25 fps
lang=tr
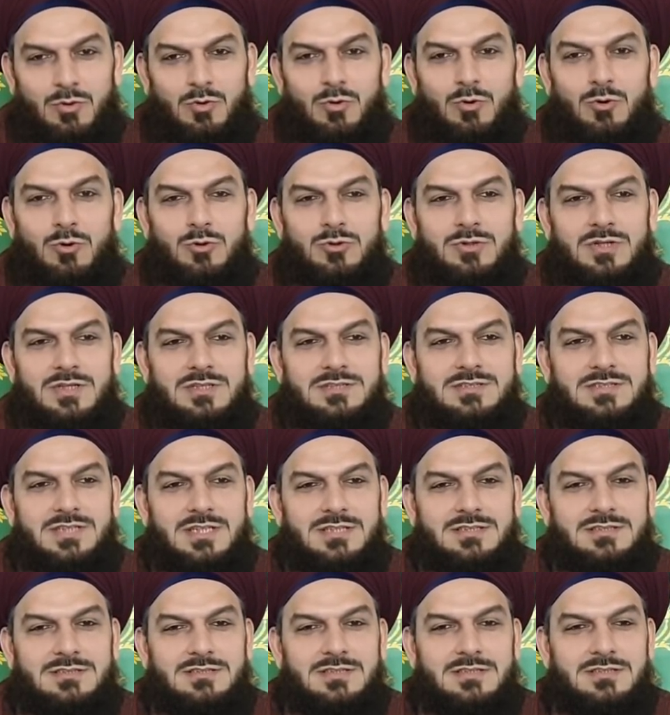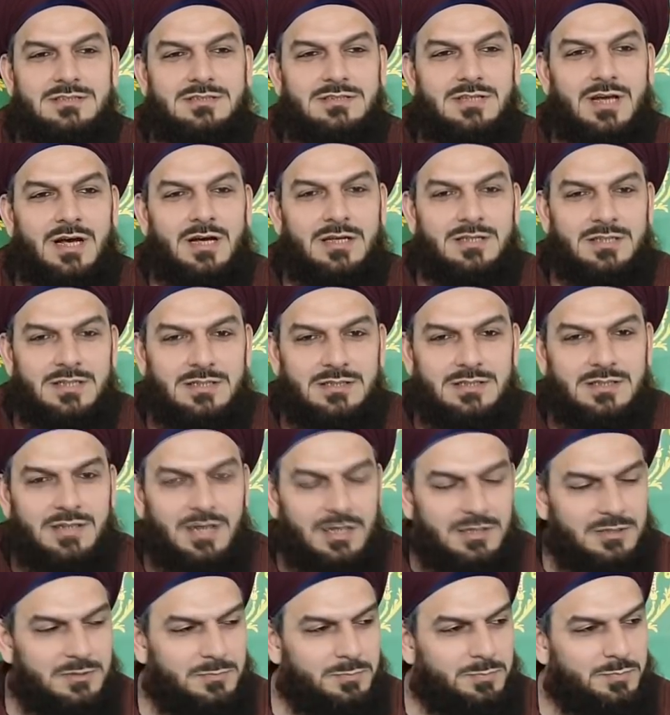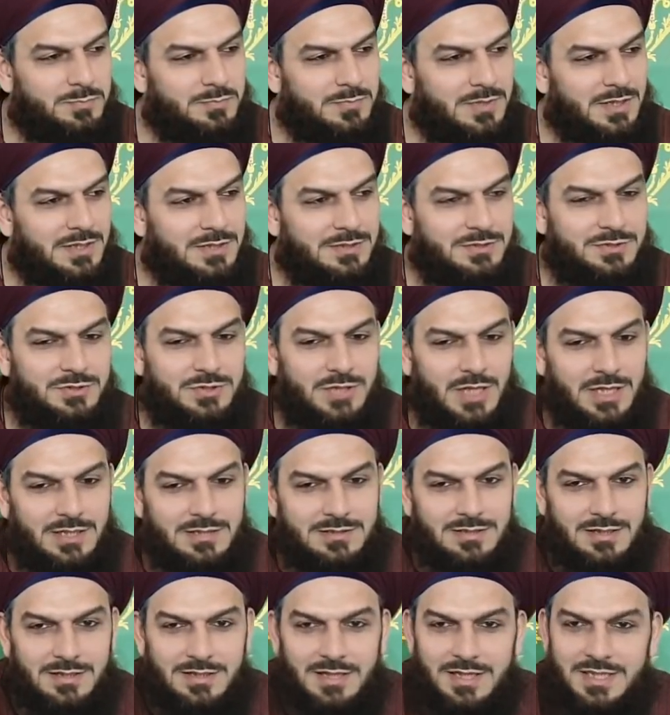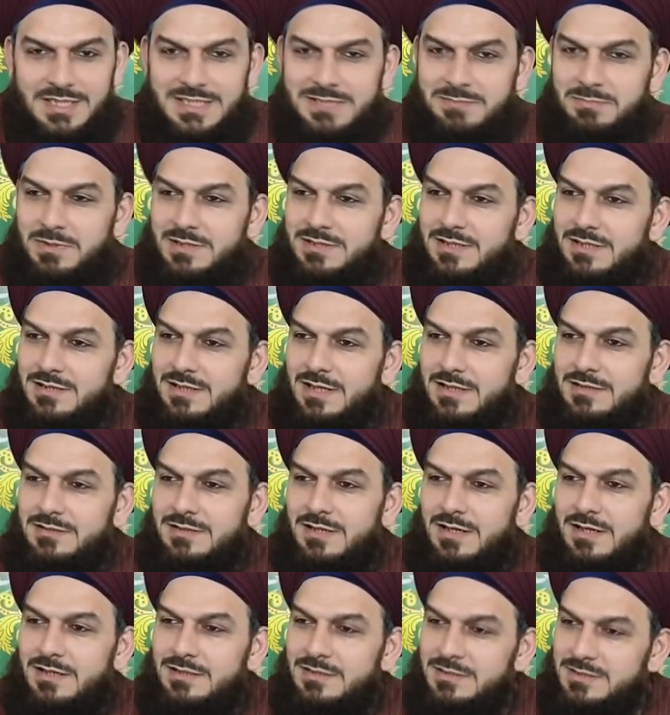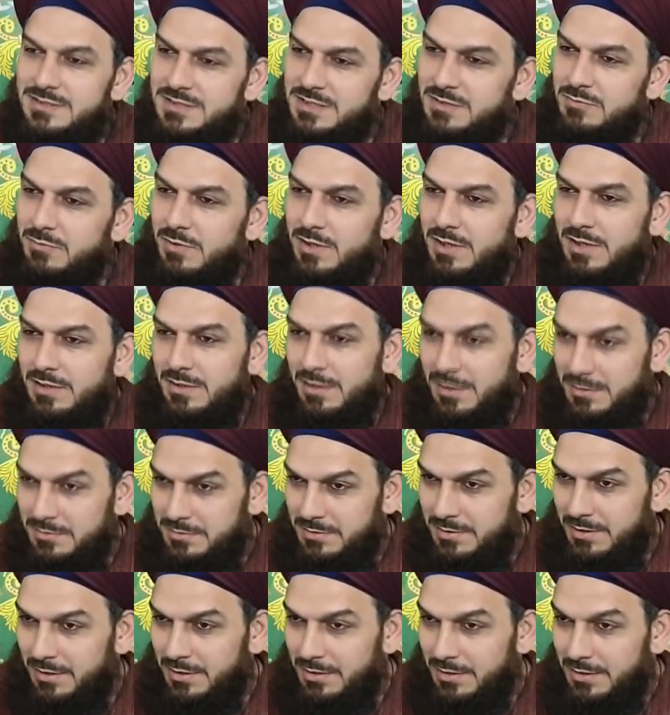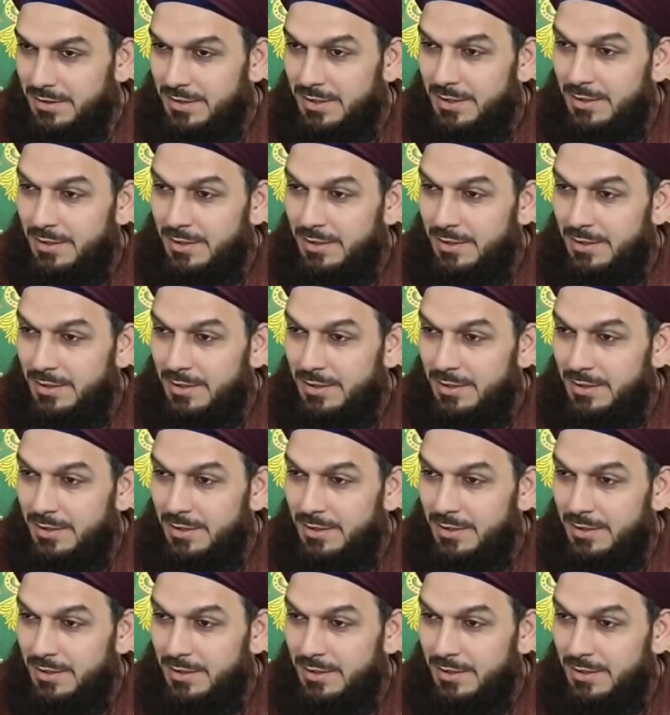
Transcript: Orada sessiz sakin kalıp şeytana hizmet edenlere rızık veren Allah.